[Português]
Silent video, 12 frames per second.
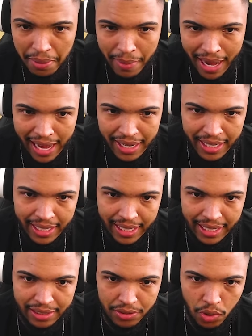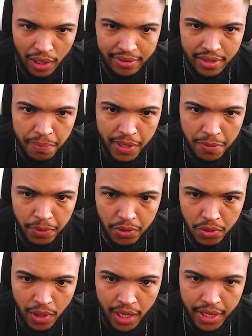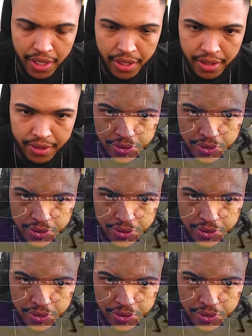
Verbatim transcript: Demarley, cara. Só assim pra ele pontuar, hein?